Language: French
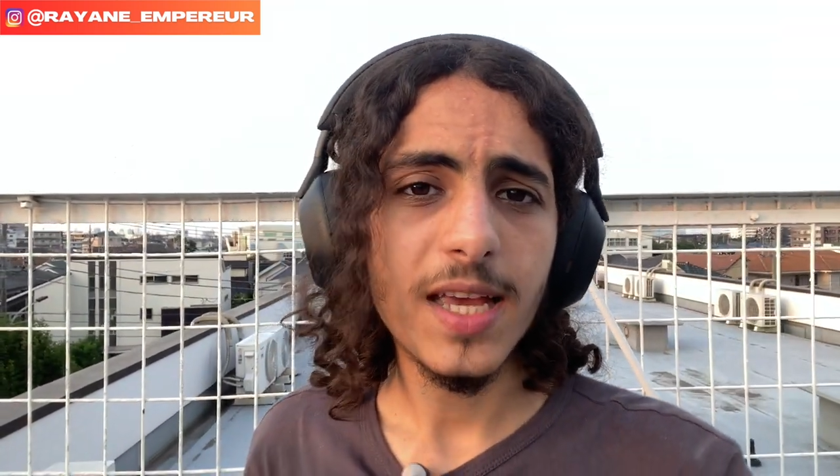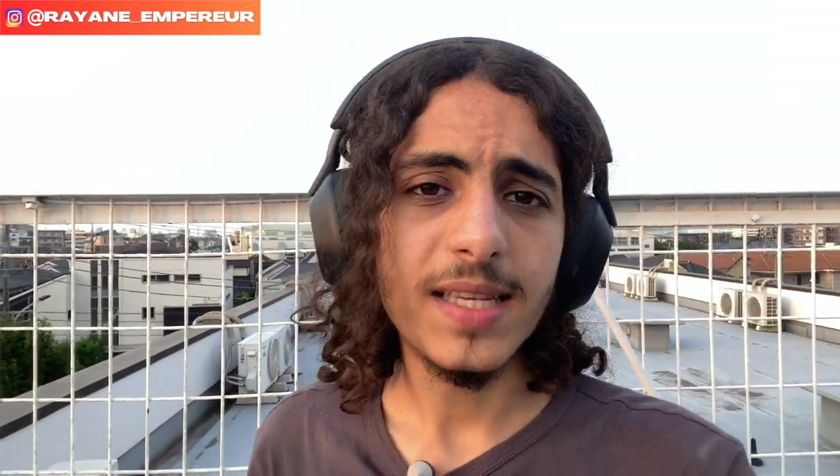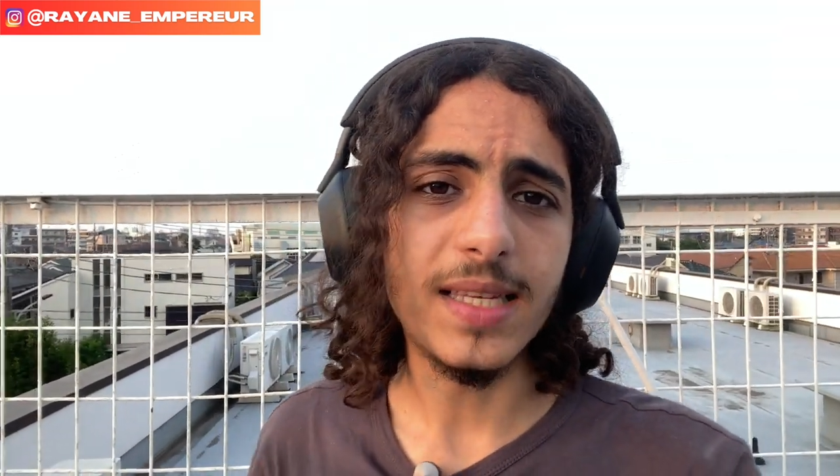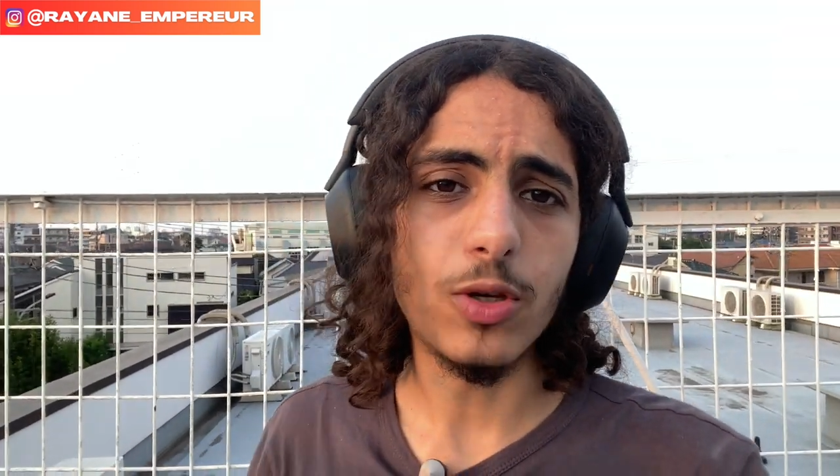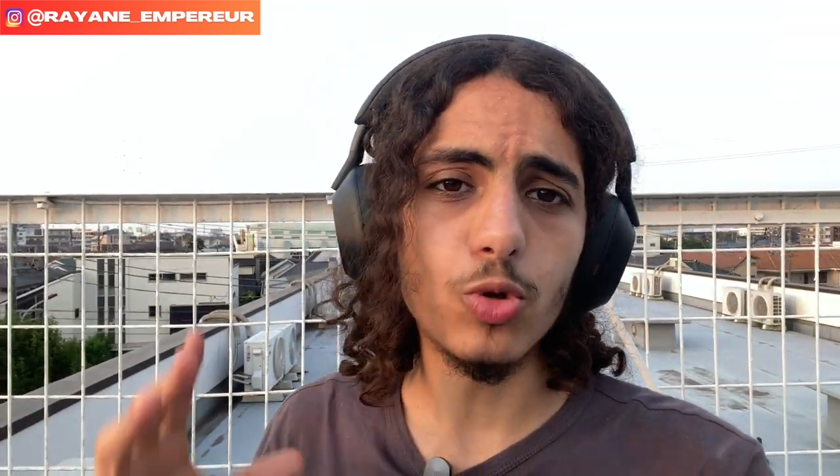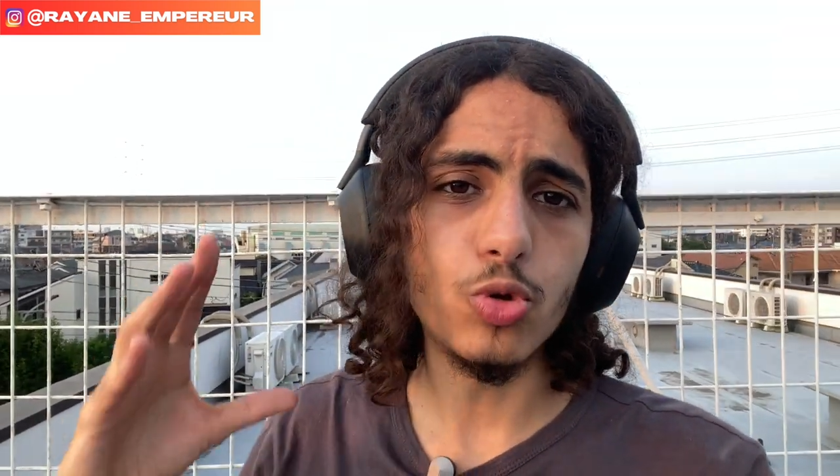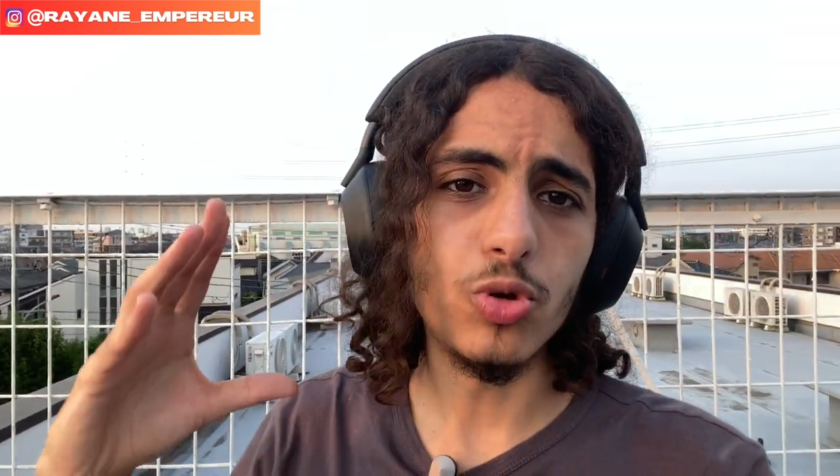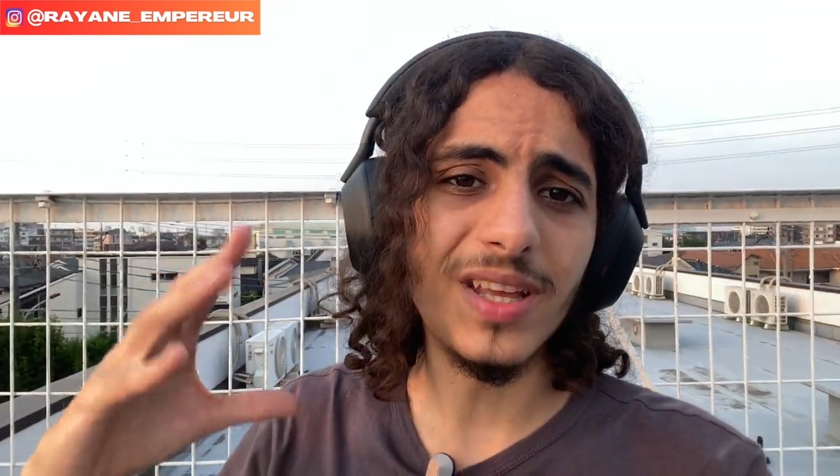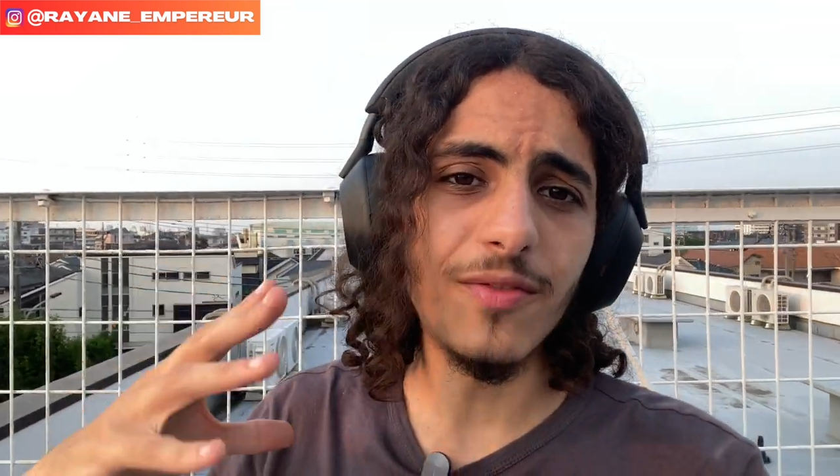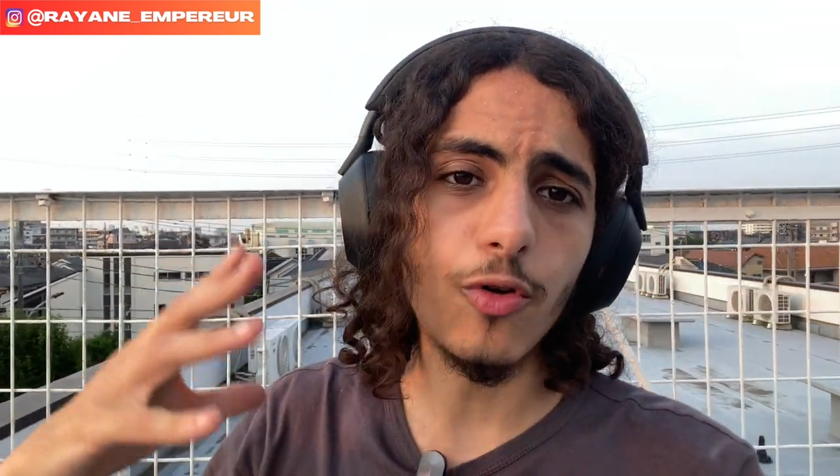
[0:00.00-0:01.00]
c'est que tu
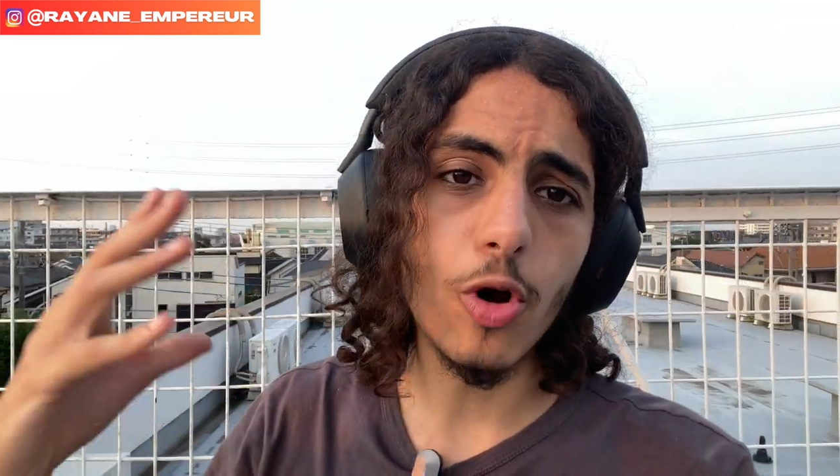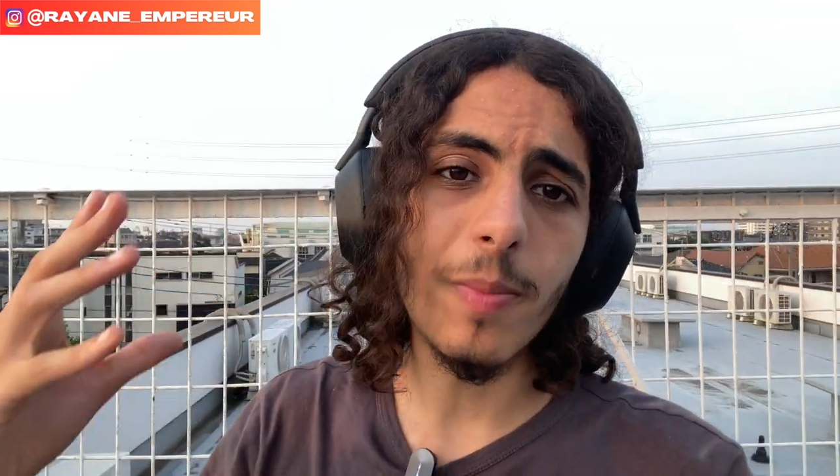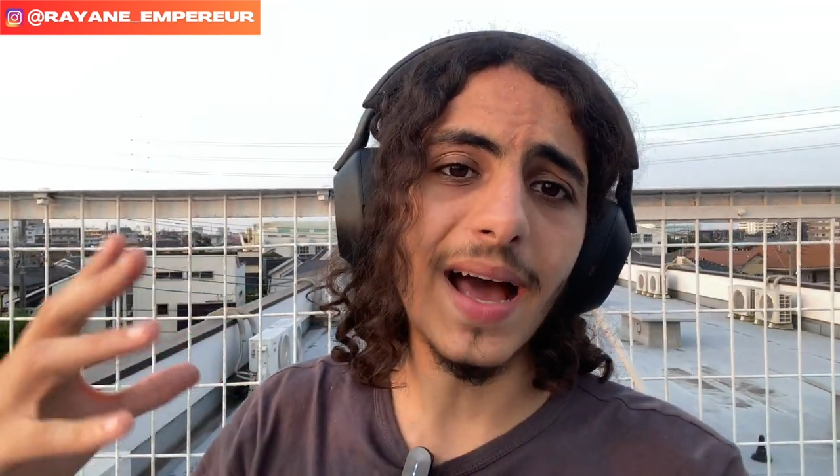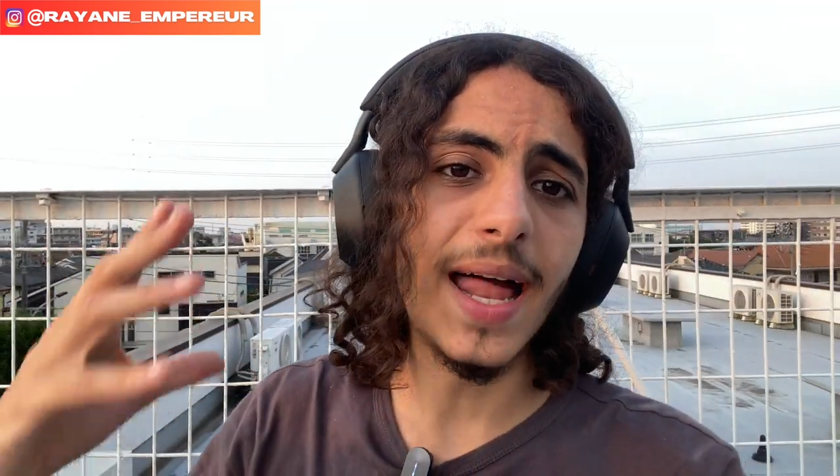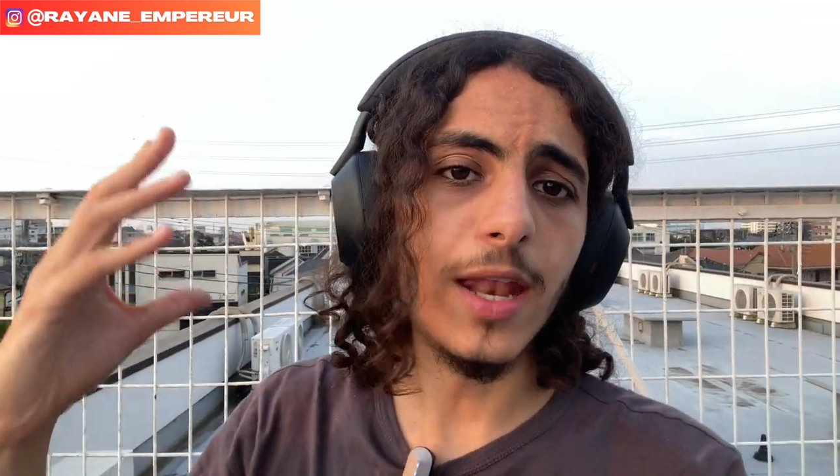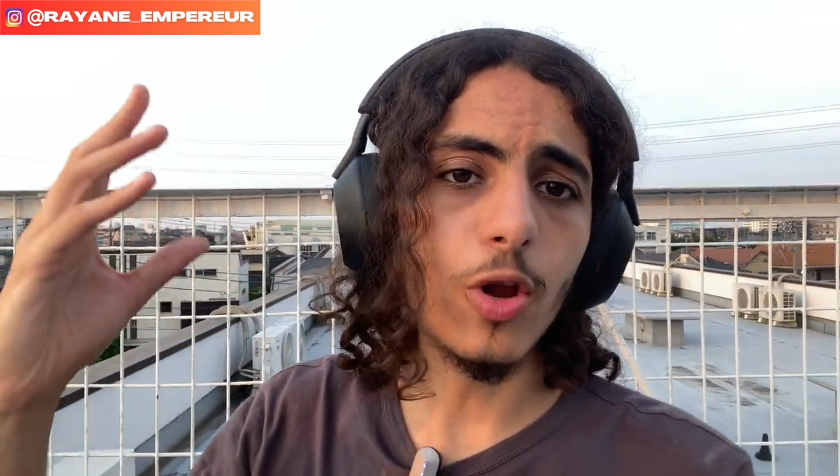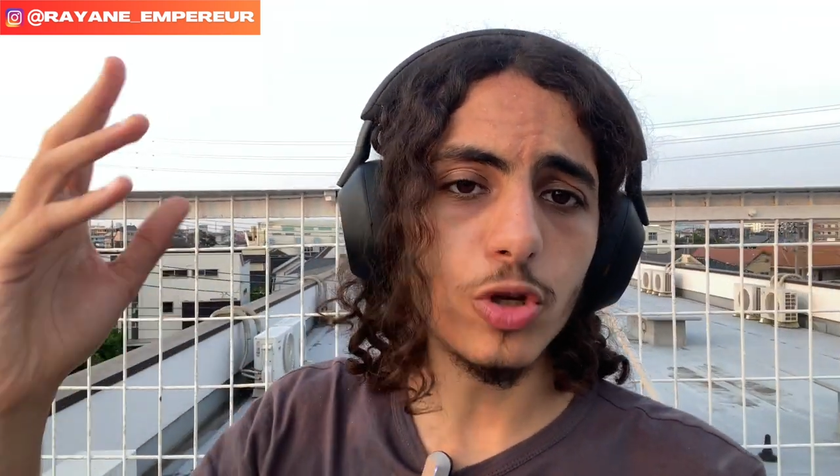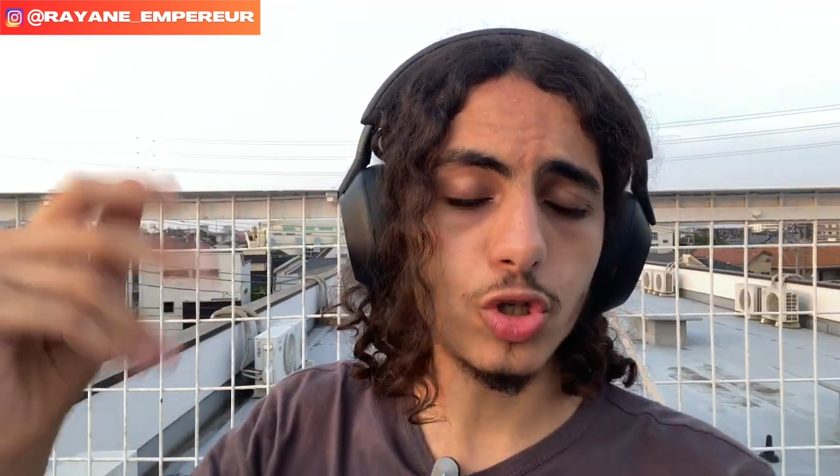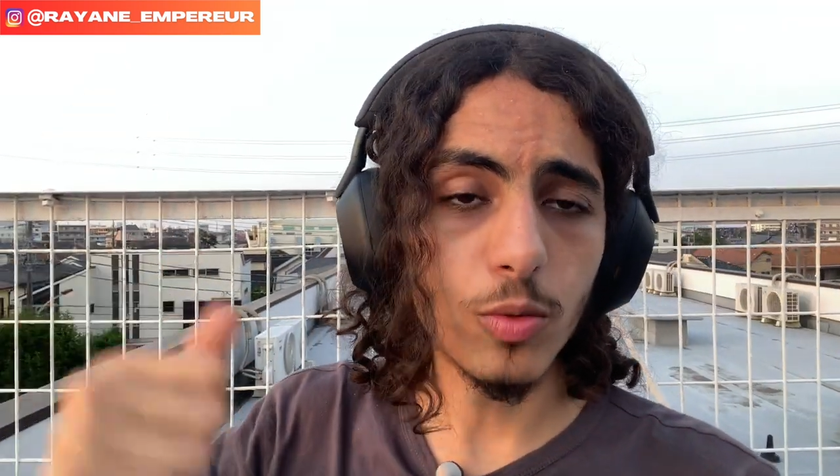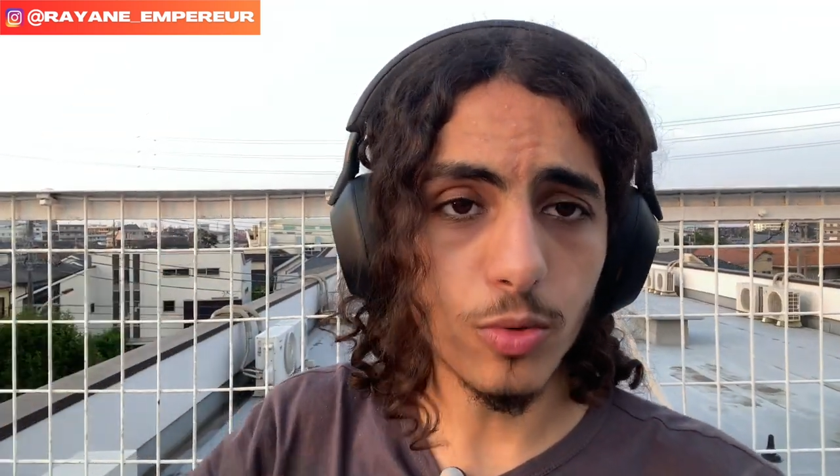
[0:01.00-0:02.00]
développes un
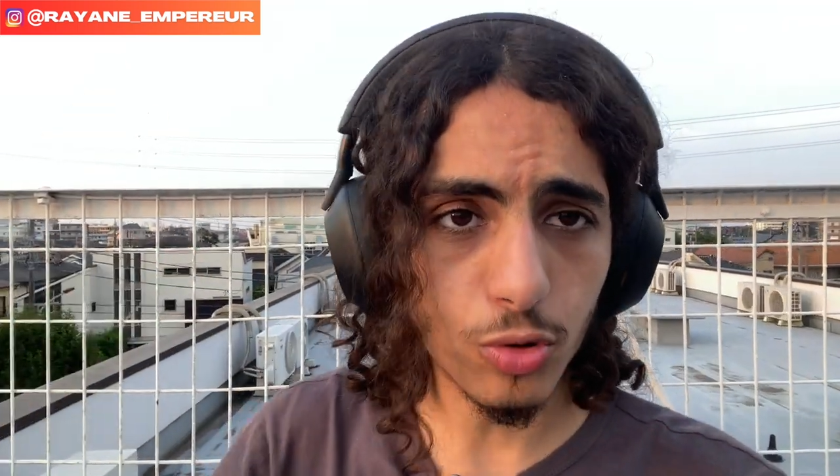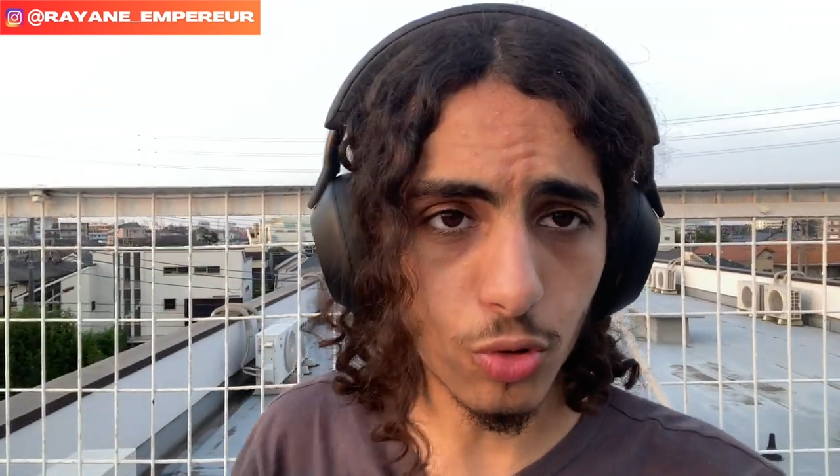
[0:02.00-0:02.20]
ensemble